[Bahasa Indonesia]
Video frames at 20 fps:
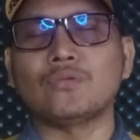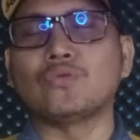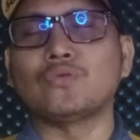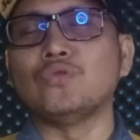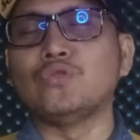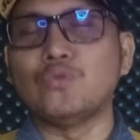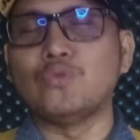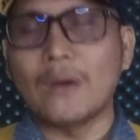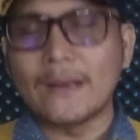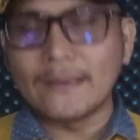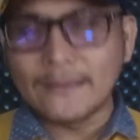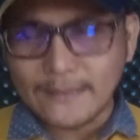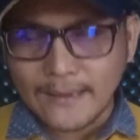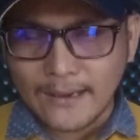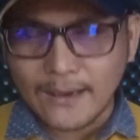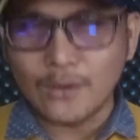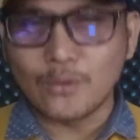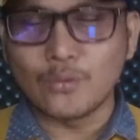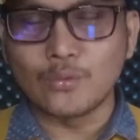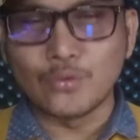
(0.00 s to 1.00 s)

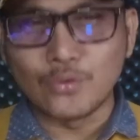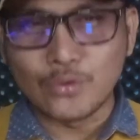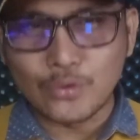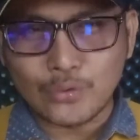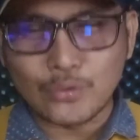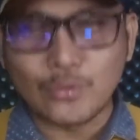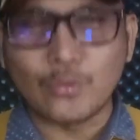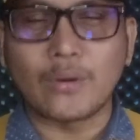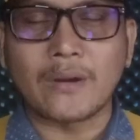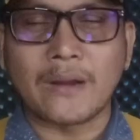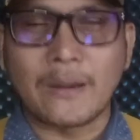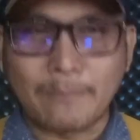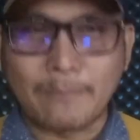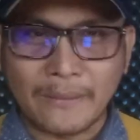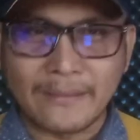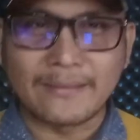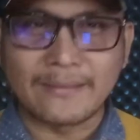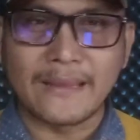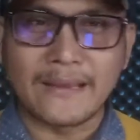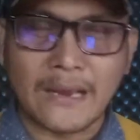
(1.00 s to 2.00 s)
tujuannya untuk
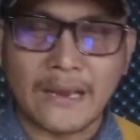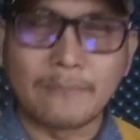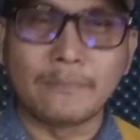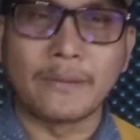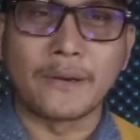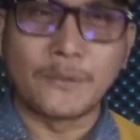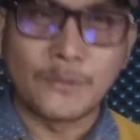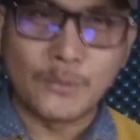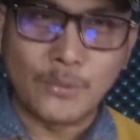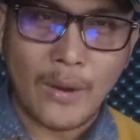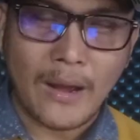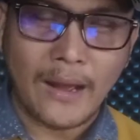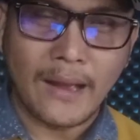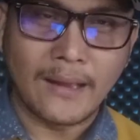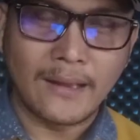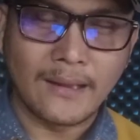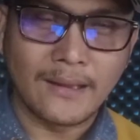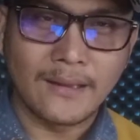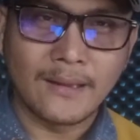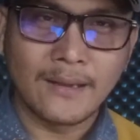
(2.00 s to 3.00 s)
kepentingan berdua
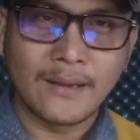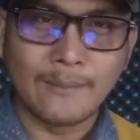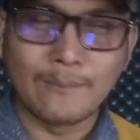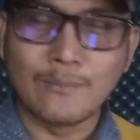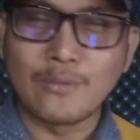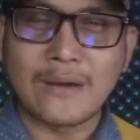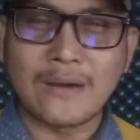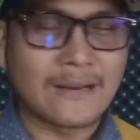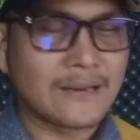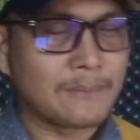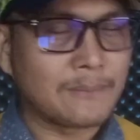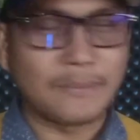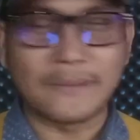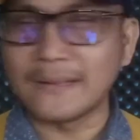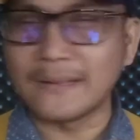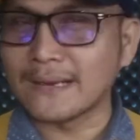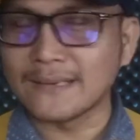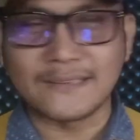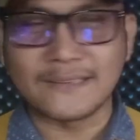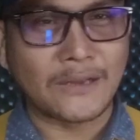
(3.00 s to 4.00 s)
bukan
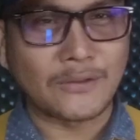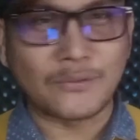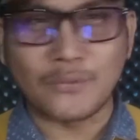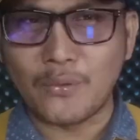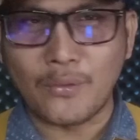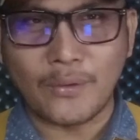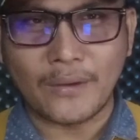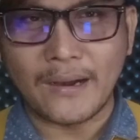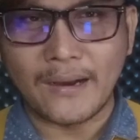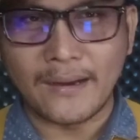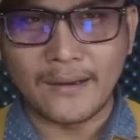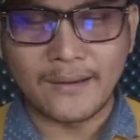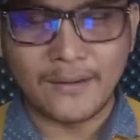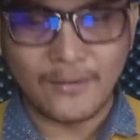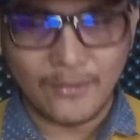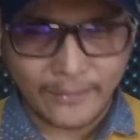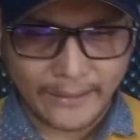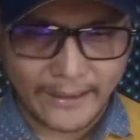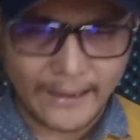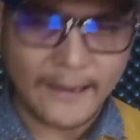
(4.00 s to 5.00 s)
kepentingan satu orang.
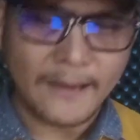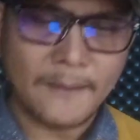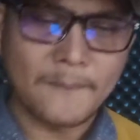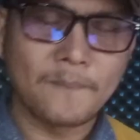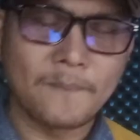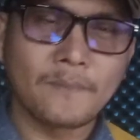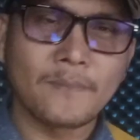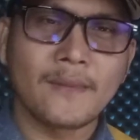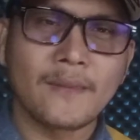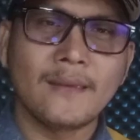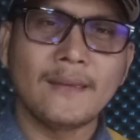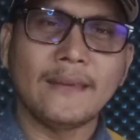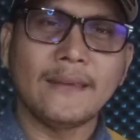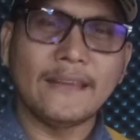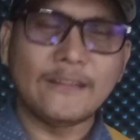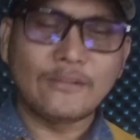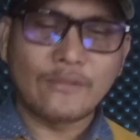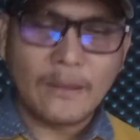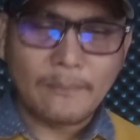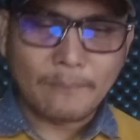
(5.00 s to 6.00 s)
Oke,
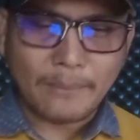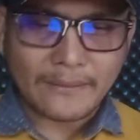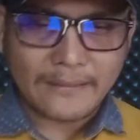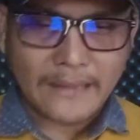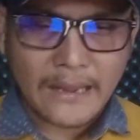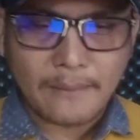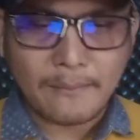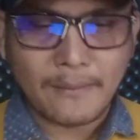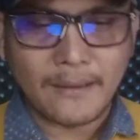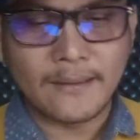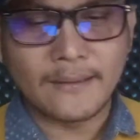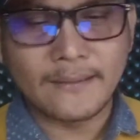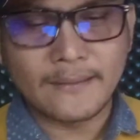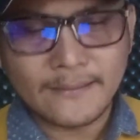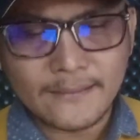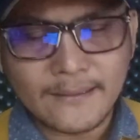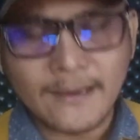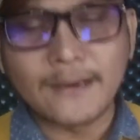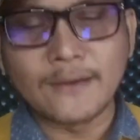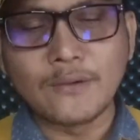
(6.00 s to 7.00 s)
itu yang pertama.
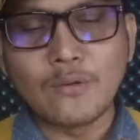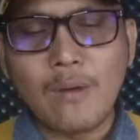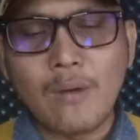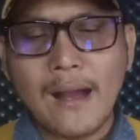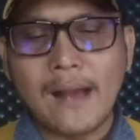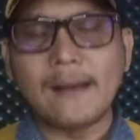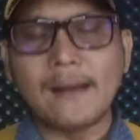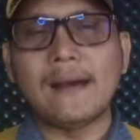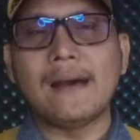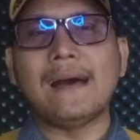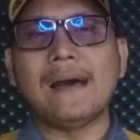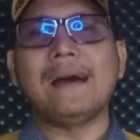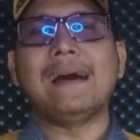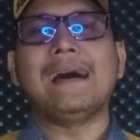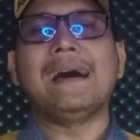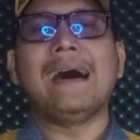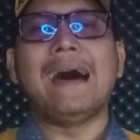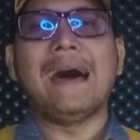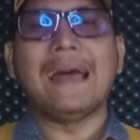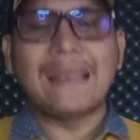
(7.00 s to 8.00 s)
Yang kedua,
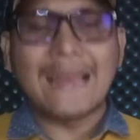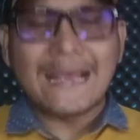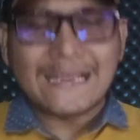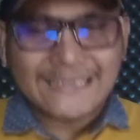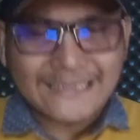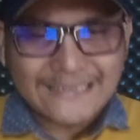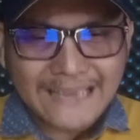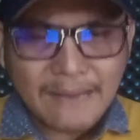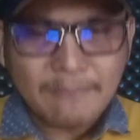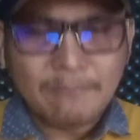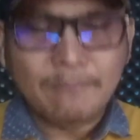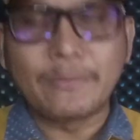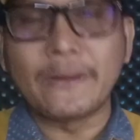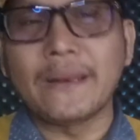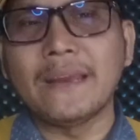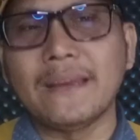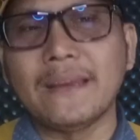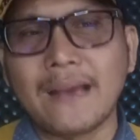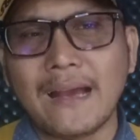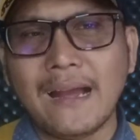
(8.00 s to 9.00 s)
alasan
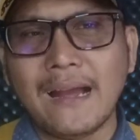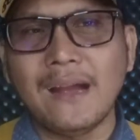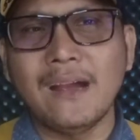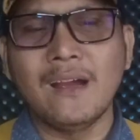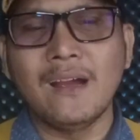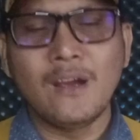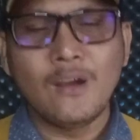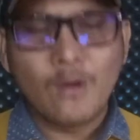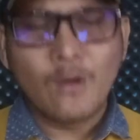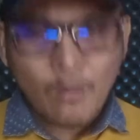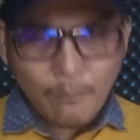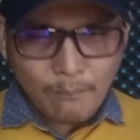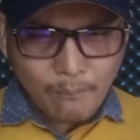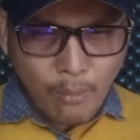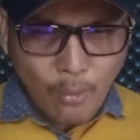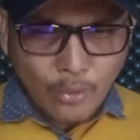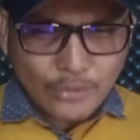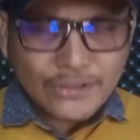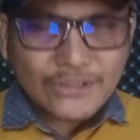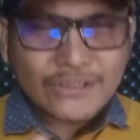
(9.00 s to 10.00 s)
pria
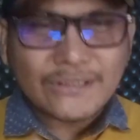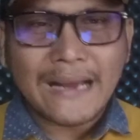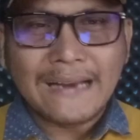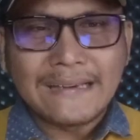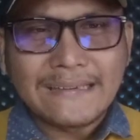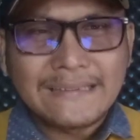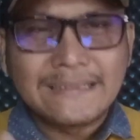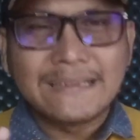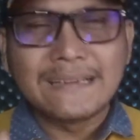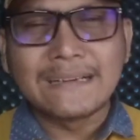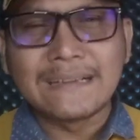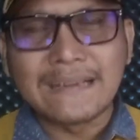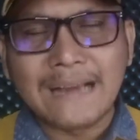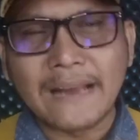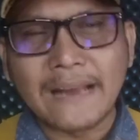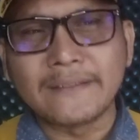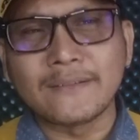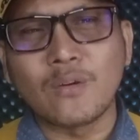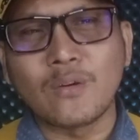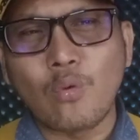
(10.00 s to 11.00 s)
bosan
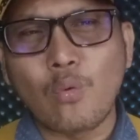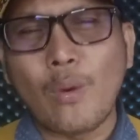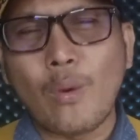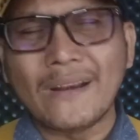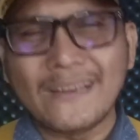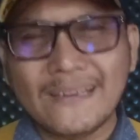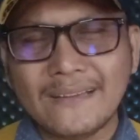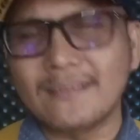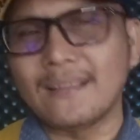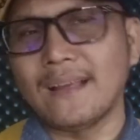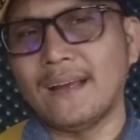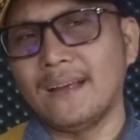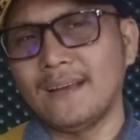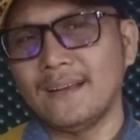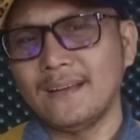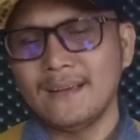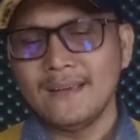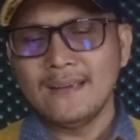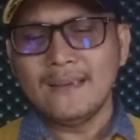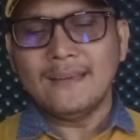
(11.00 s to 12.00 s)
dengan wanita.
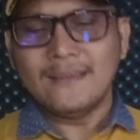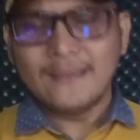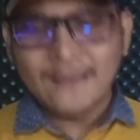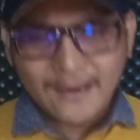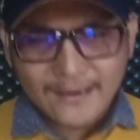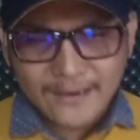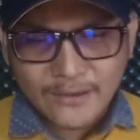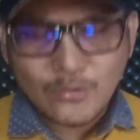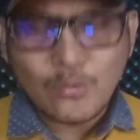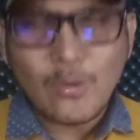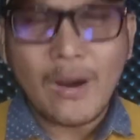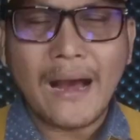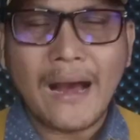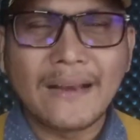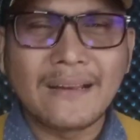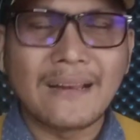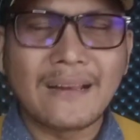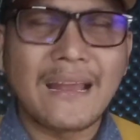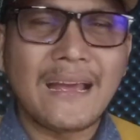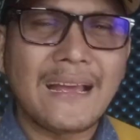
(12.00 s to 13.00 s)
Yang kedua
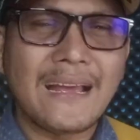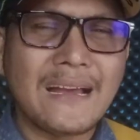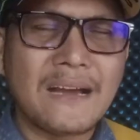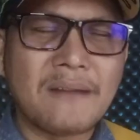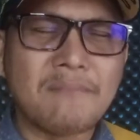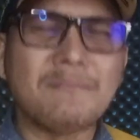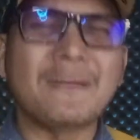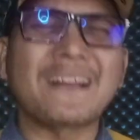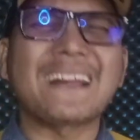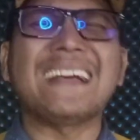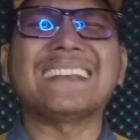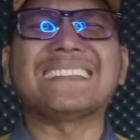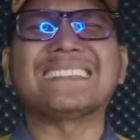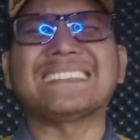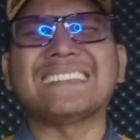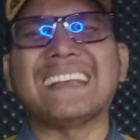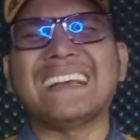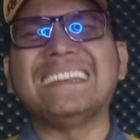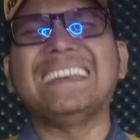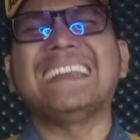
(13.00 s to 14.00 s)
adalah
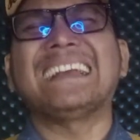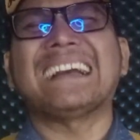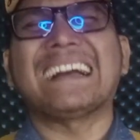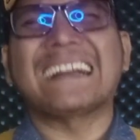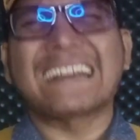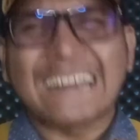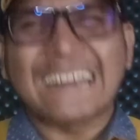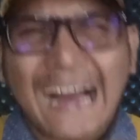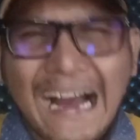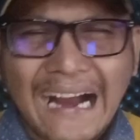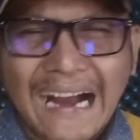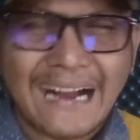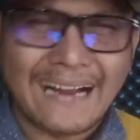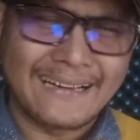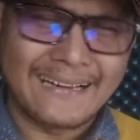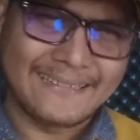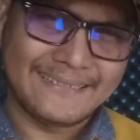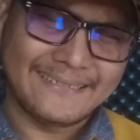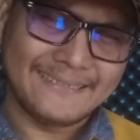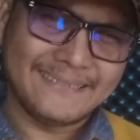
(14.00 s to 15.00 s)
merasa dikekang.